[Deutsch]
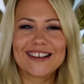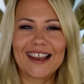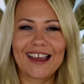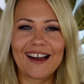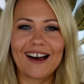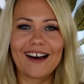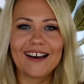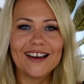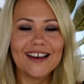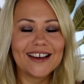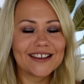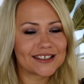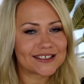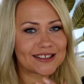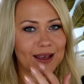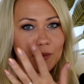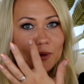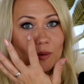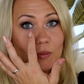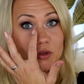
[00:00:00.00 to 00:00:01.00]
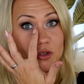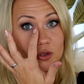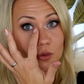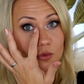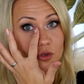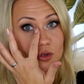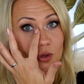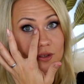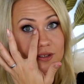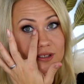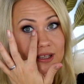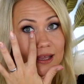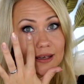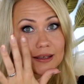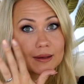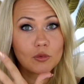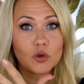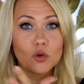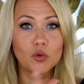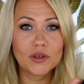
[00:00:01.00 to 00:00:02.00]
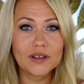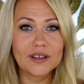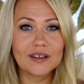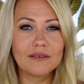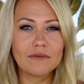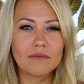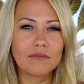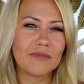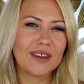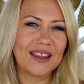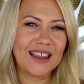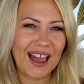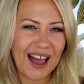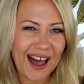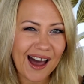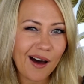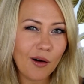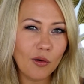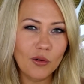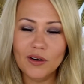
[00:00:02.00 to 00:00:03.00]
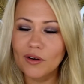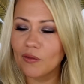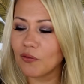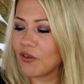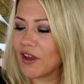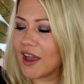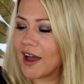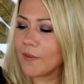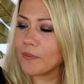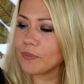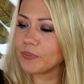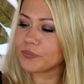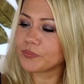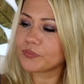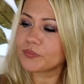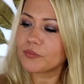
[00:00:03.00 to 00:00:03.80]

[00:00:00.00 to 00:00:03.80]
länger. Das habe ich bestimmt schon seit einem guten Jahr ungefähr.